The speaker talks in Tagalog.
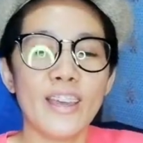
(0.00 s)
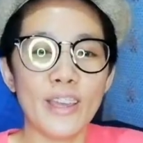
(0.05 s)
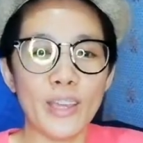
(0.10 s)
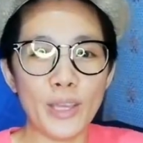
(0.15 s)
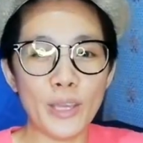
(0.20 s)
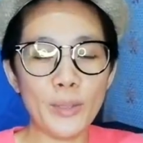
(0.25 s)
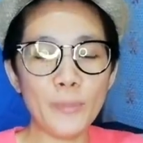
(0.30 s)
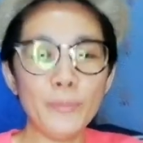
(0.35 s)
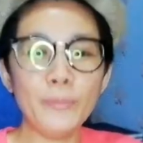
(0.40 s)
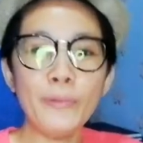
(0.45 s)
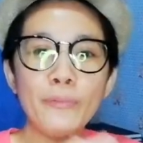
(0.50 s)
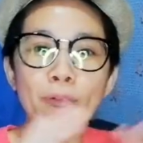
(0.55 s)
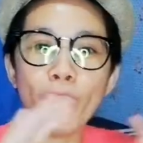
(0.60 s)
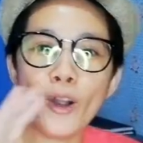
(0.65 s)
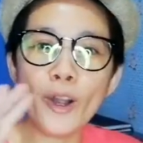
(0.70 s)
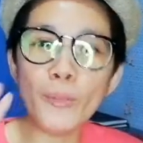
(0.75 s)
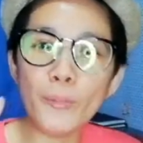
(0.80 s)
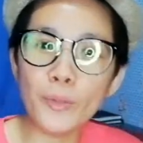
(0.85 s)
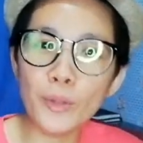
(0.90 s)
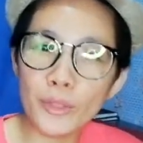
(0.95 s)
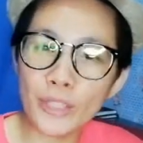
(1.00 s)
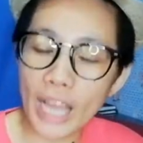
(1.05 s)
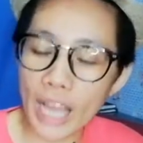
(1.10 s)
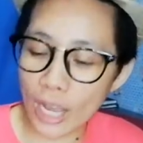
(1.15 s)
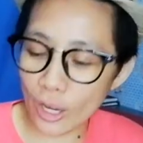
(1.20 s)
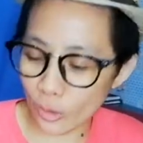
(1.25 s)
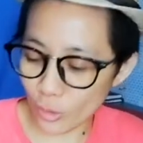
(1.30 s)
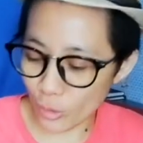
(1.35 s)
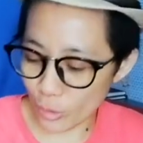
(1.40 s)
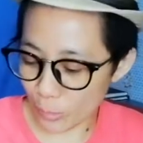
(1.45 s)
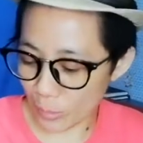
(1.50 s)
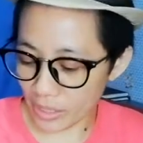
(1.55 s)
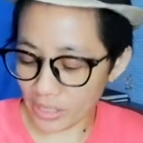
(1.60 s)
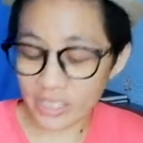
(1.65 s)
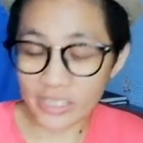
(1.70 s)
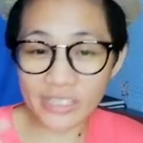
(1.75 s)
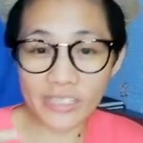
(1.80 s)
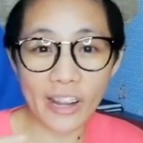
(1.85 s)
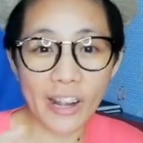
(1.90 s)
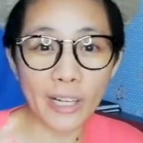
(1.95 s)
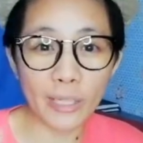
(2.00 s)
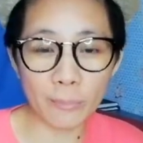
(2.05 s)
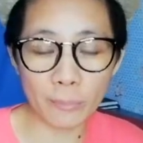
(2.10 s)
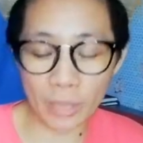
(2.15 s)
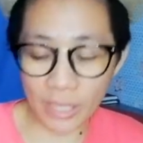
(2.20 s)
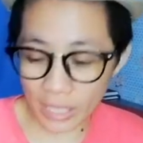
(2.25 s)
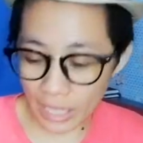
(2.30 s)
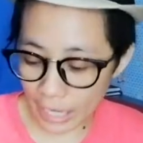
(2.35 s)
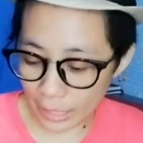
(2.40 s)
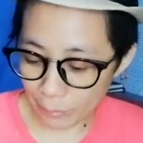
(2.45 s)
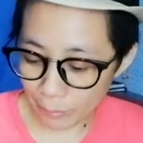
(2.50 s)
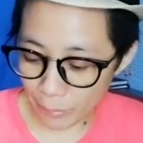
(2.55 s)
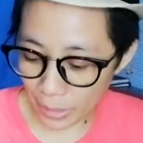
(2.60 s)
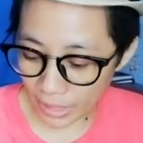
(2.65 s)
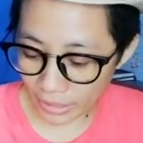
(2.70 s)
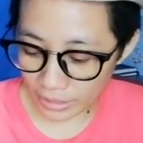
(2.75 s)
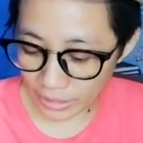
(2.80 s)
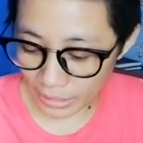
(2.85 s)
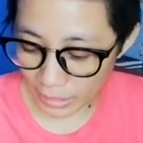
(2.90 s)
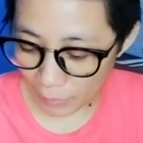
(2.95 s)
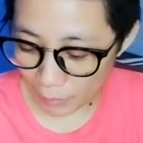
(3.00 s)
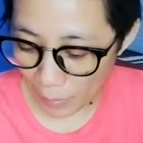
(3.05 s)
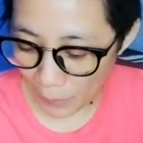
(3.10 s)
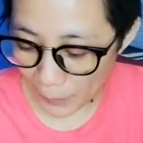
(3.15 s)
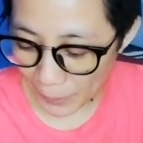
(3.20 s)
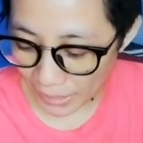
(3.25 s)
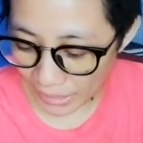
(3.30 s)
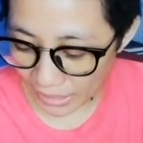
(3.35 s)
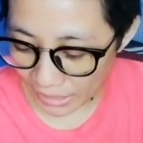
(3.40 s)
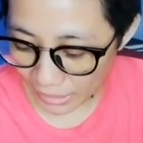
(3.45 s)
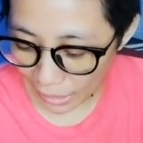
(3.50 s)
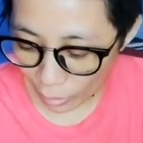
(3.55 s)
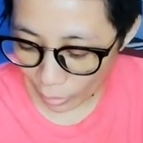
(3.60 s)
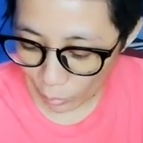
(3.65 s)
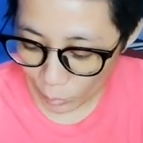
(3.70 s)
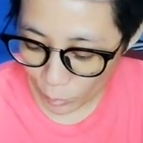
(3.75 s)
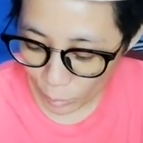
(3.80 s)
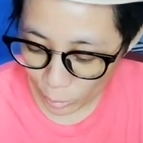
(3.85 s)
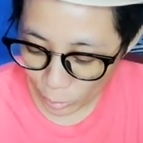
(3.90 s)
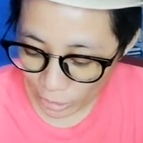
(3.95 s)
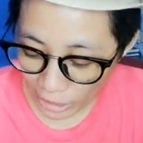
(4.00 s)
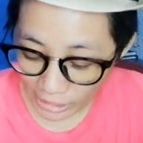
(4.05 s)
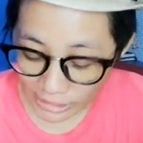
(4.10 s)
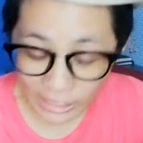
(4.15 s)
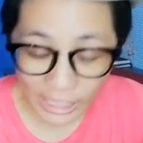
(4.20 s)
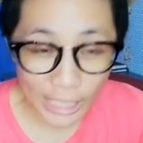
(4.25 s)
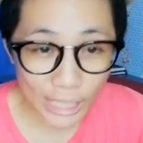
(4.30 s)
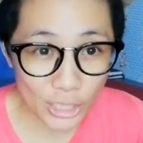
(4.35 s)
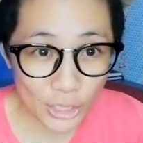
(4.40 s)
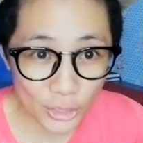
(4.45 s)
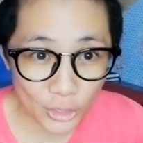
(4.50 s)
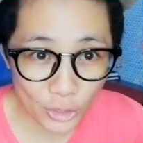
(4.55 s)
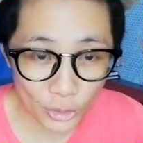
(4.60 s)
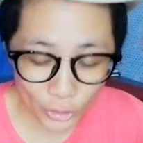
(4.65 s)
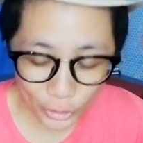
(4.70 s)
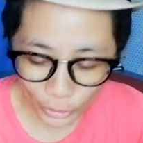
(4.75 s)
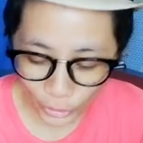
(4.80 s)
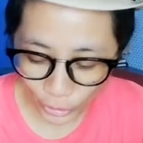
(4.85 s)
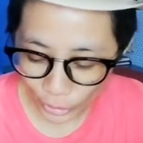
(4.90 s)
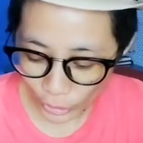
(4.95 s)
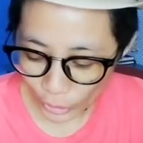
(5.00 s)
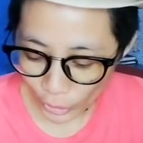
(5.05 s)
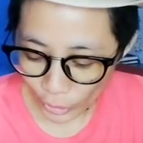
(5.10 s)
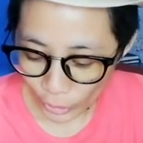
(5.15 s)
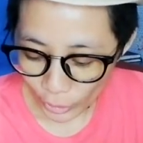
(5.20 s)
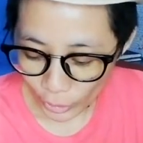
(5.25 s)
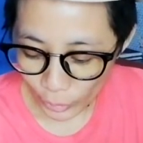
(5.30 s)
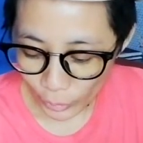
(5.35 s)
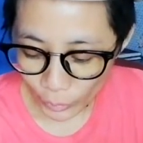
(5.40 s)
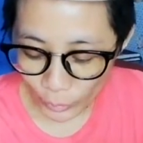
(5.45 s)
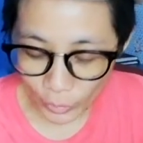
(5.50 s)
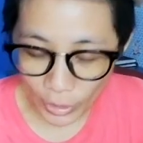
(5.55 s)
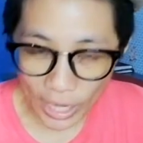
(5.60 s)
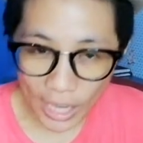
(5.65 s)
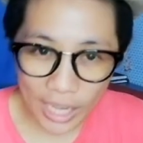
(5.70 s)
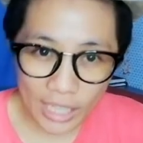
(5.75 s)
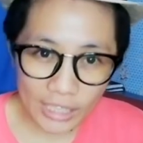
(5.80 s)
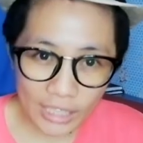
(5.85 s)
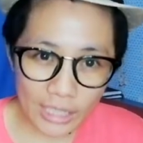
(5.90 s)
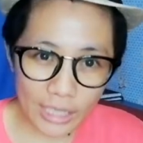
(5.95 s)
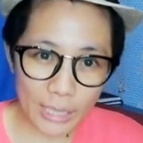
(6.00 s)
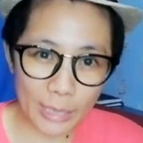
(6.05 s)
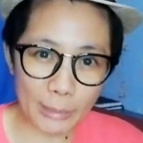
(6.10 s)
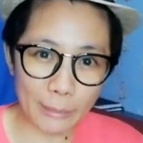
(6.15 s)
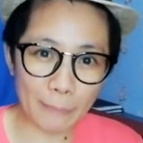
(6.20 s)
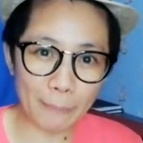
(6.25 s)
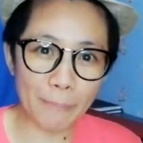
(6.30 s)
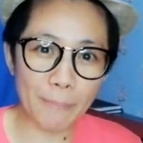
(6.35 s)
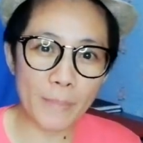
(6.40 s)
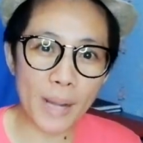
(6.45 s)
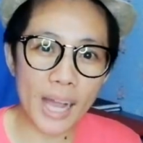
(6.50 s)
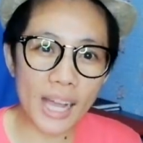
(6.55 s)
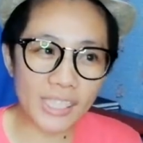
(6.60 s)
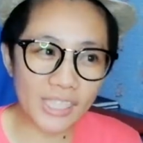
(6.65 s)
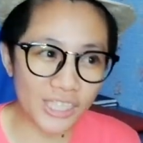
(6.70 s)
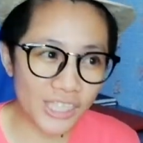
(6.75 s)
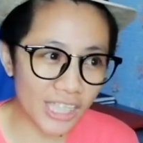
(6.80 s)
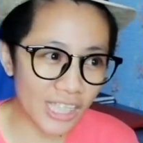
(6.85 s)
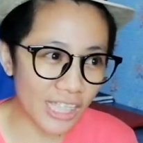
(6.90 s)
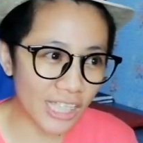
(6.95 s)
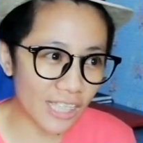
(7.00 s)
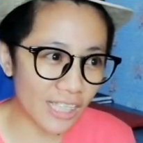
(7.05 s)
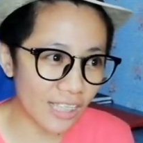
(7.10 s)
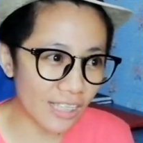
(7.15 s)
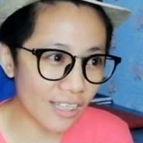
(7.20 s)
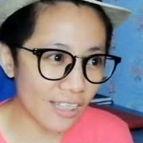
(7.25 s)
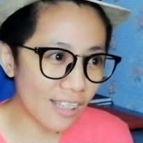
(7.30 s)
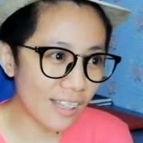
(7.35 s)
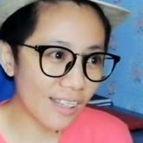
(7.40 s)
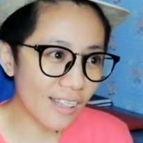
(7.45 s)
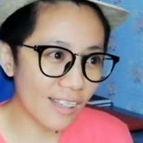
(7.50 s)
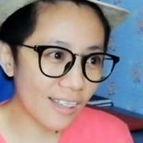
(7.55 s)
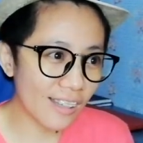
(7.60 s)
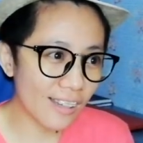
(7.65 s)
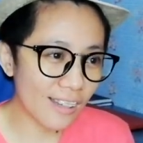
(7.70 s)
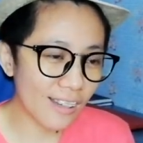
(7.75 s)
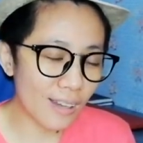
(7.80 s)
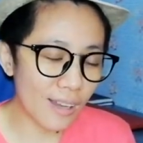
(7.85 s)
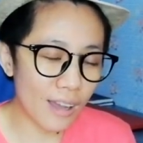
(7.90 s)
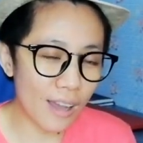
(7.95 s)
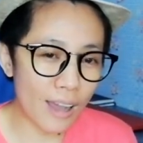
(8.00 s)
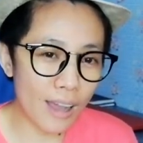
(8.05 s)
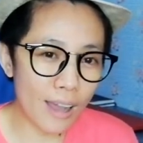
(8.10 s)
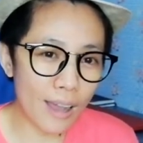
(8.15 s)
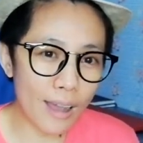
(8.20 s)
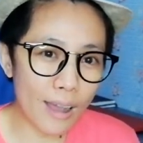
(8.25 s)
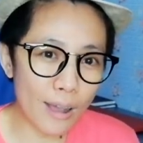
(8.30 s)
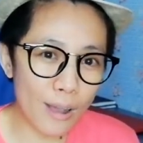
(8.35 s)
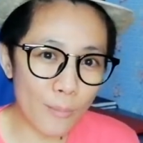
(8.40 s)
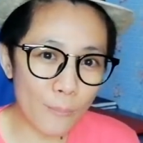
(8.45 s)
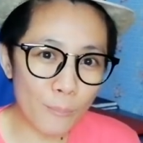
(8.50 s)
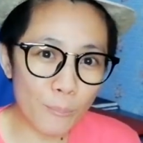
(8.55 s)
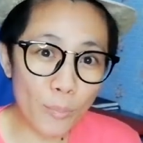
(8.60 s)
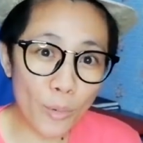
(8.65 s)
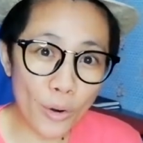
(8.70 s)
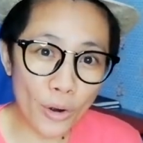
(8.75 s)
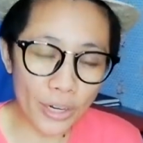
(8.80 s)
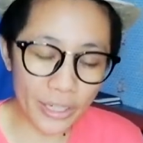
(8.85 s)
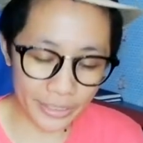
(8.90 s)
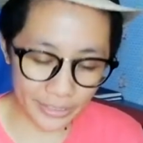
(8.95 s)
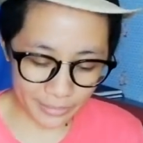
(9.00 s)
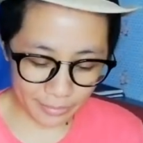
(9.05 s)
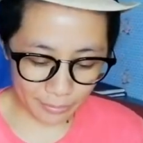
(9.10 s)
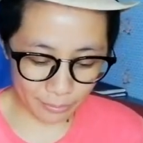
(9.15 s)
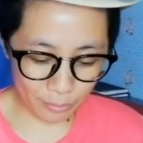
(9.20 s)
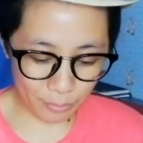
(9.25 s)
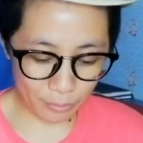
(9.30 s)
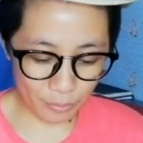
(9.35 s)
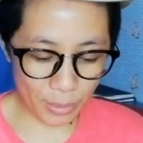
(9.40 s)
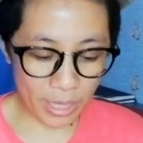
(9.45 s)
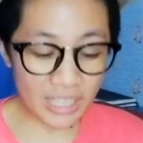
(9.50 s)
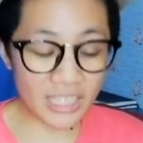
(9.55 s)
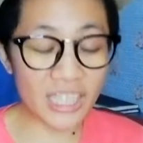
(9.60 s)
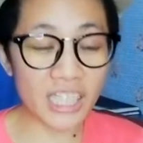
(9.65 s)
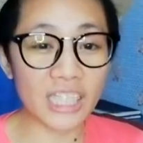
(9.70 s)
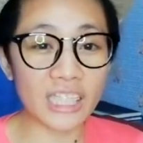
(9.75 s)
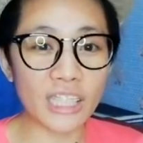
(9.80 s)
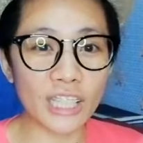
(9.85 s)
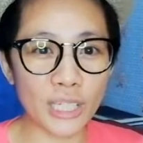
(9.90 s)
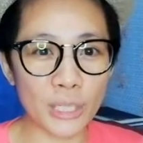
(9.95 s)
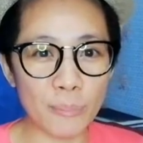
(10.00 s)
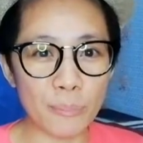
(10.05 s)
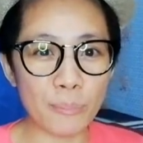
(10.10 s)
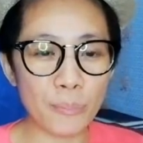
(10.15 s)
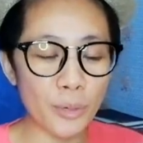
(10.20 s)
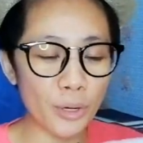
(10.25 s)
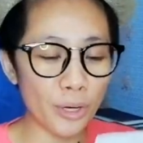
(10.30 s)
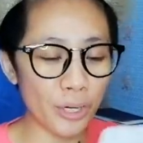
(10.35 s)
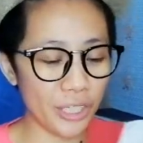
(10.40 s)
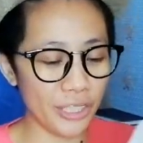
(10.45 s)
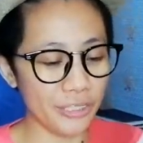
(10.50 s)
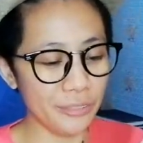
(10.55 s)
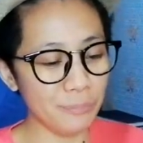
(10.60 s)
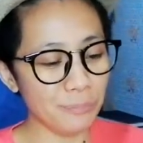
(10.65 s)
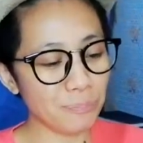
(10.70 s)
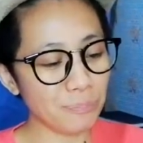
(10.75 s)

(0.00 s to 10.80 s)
And before muna ako mag-start mag-unboxing, ipapakita ko muna sa inyo yung aking magic uh, board, magic dream board.